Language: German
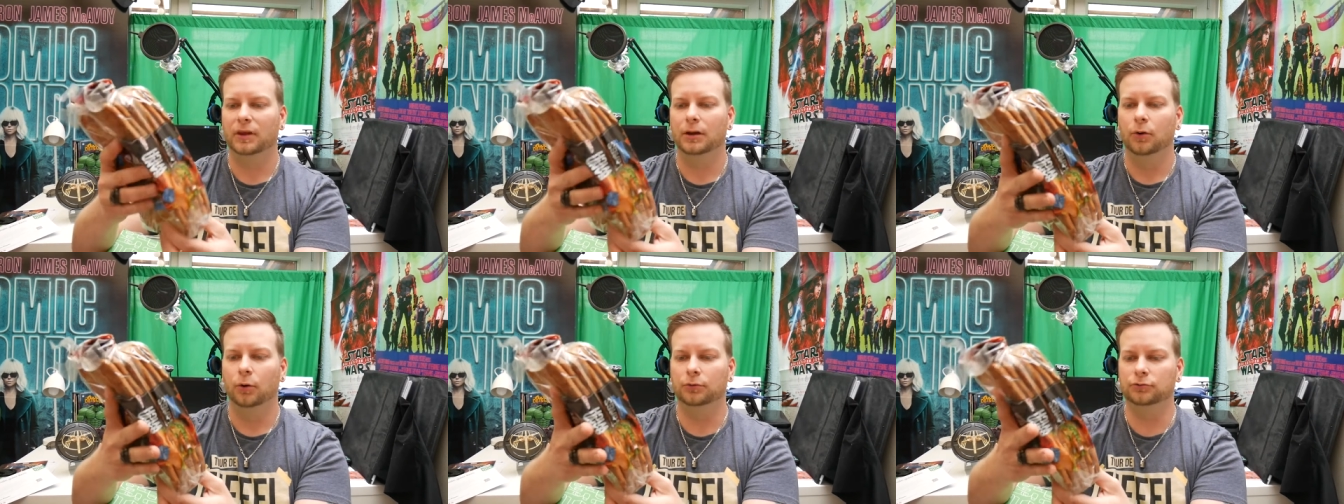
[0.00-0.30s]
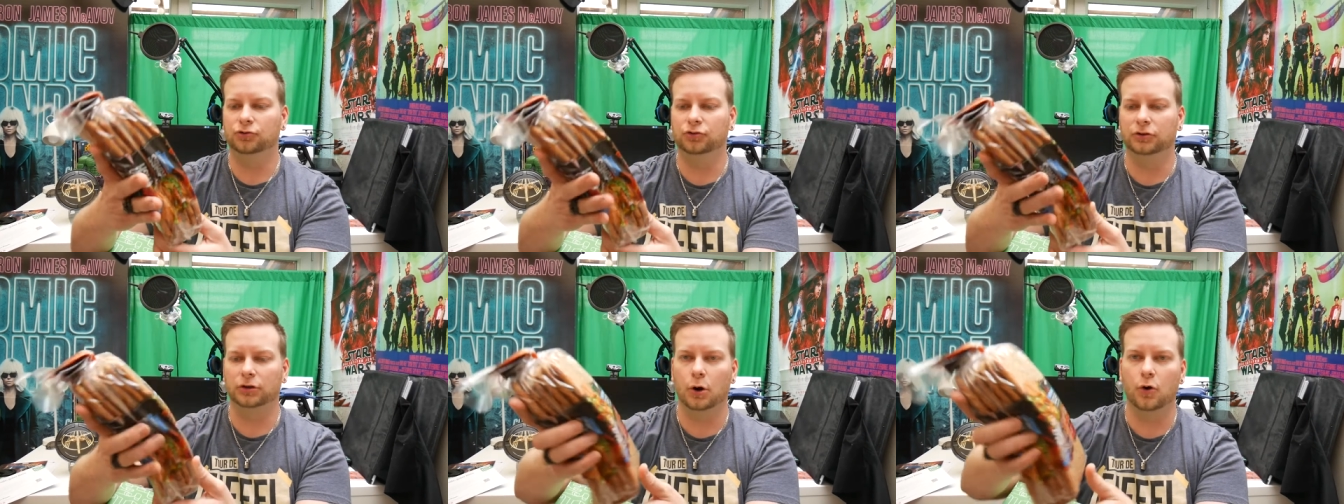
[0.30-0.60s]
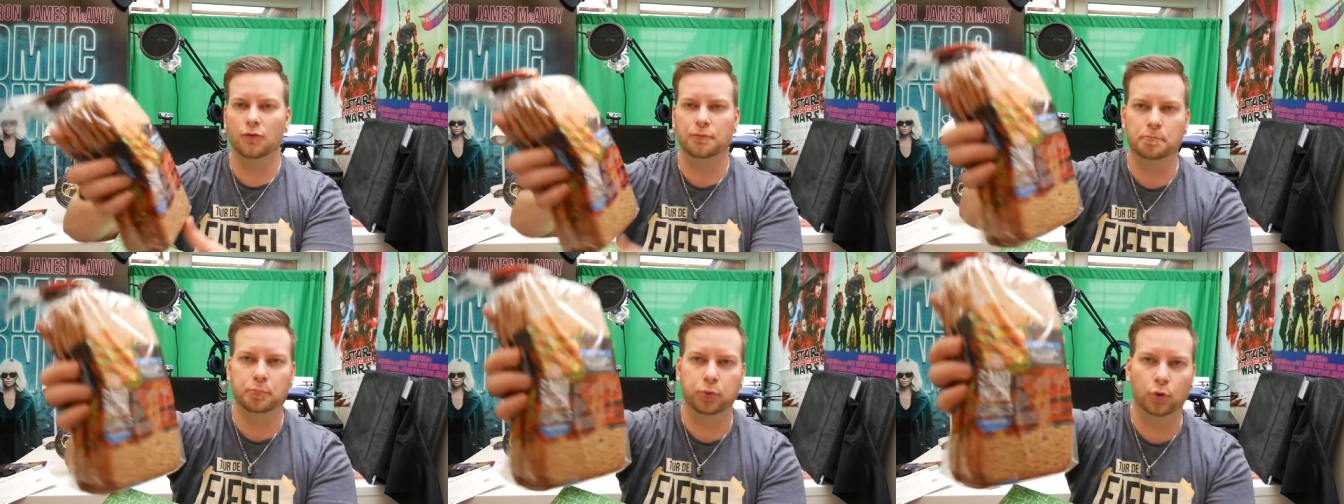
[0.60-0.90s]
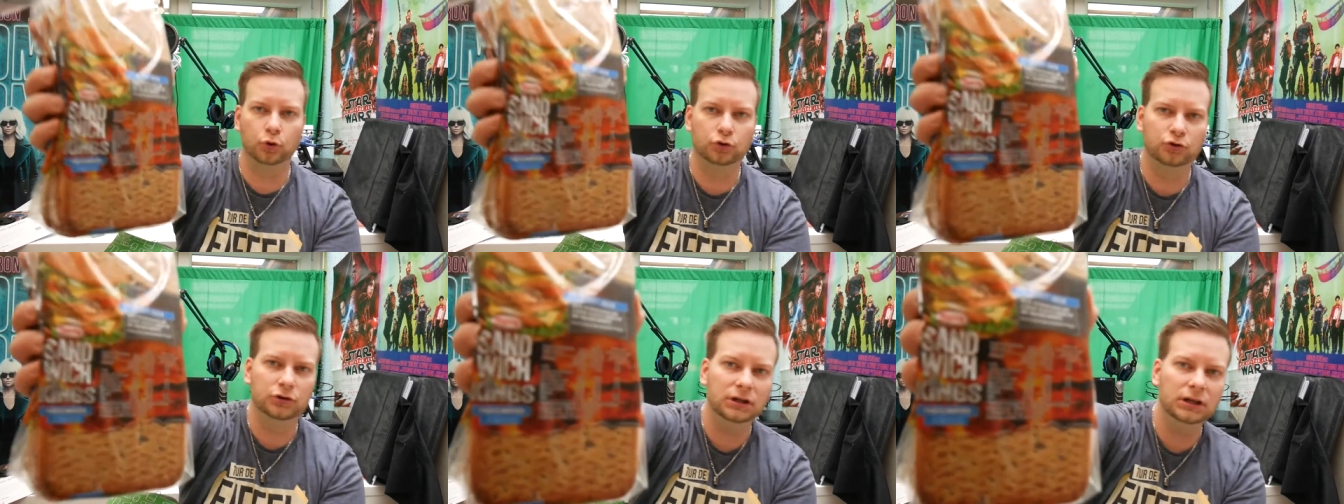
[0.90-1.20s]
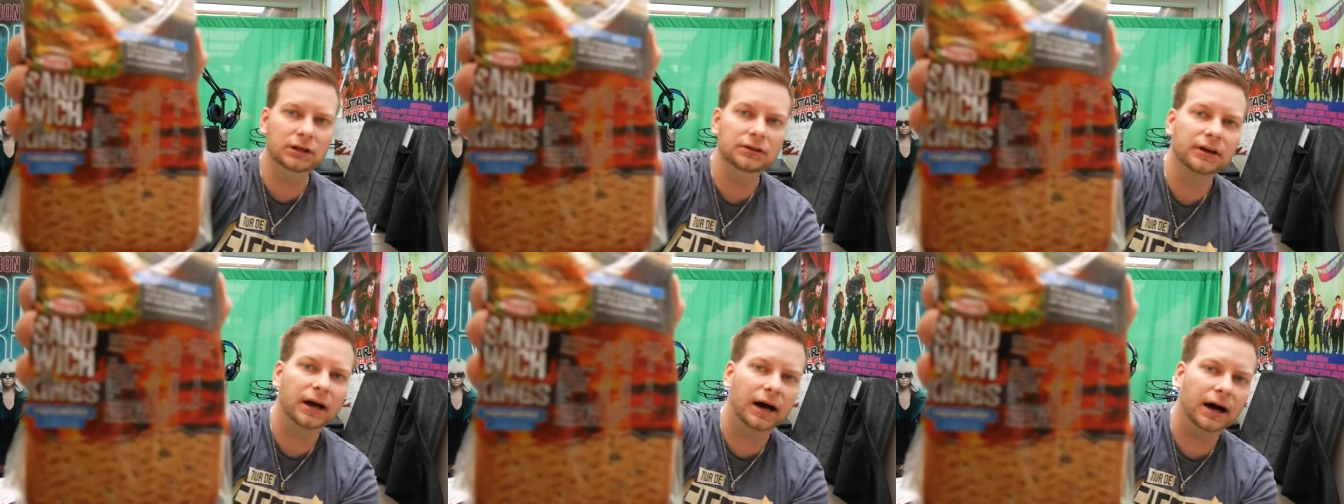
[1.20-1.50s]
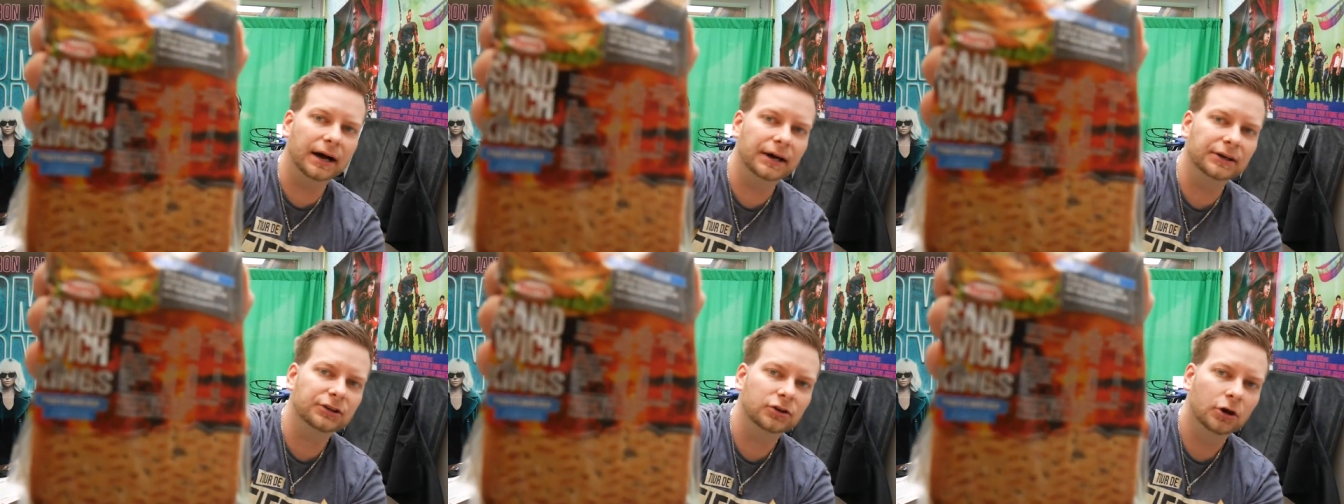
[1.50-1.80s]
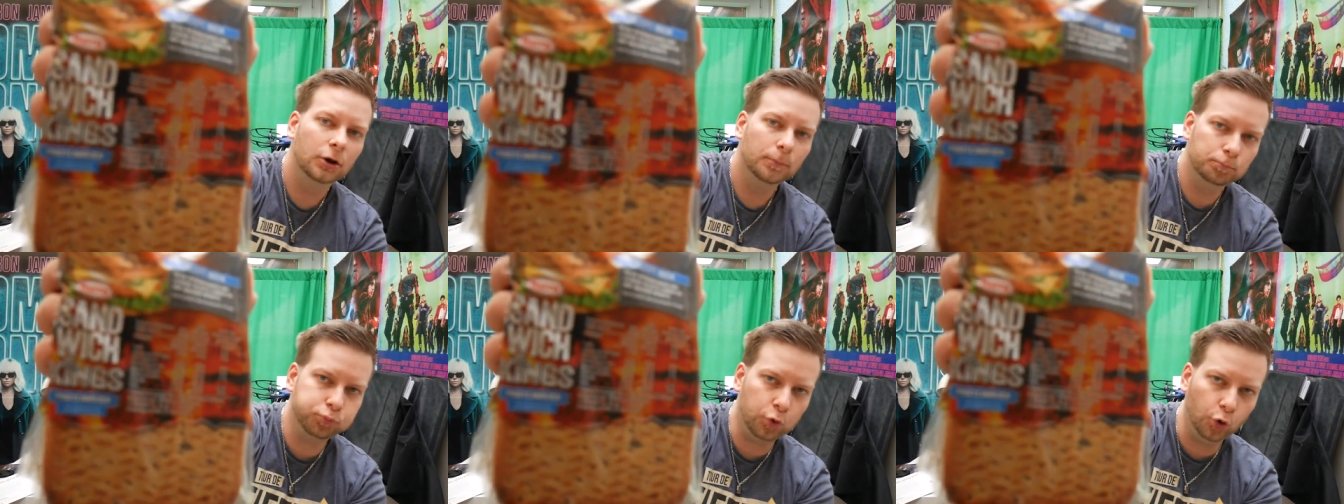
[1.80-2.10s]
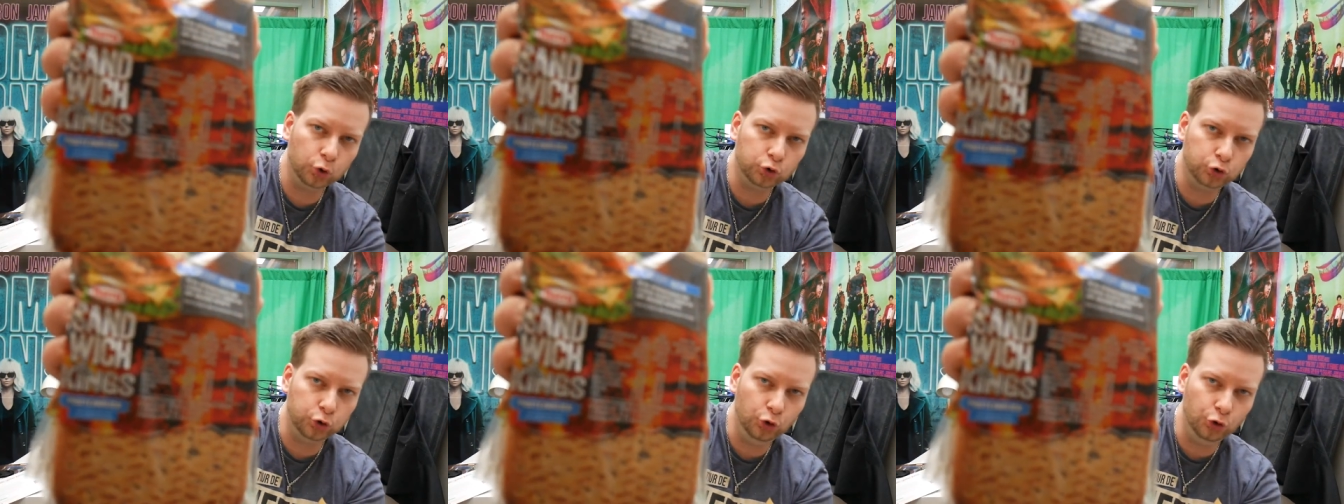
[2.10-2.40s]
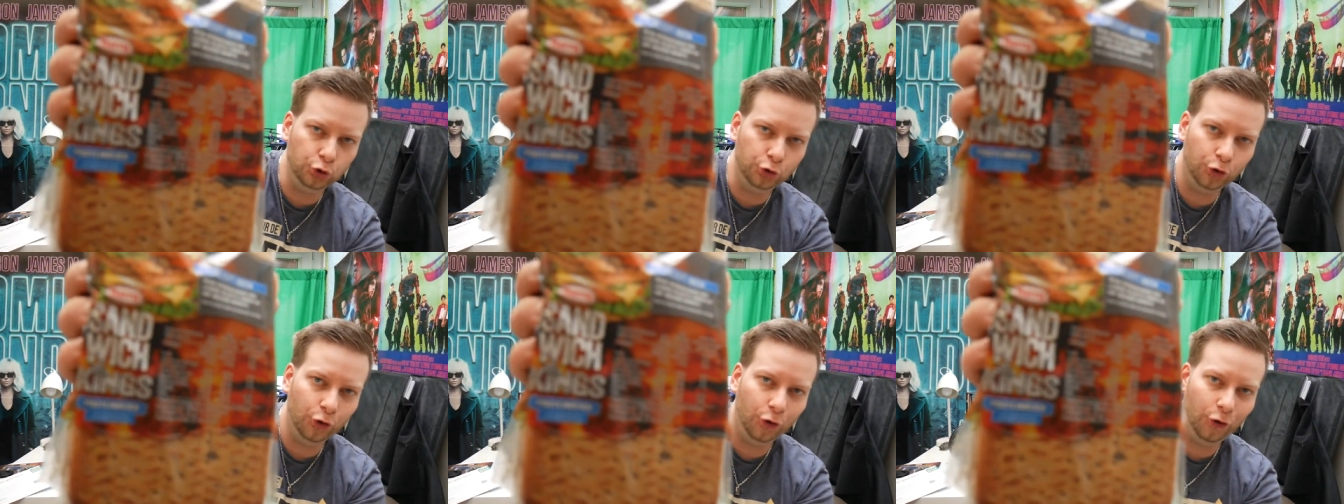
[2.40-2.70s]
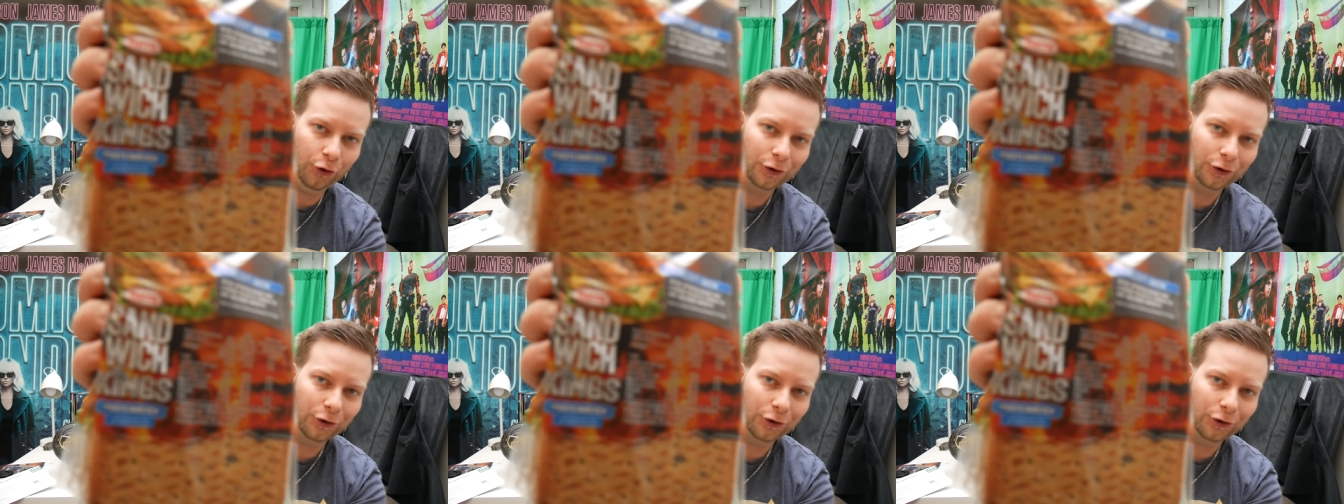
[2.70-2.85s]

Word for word: und hier steht drauf proteinreich. Proteine!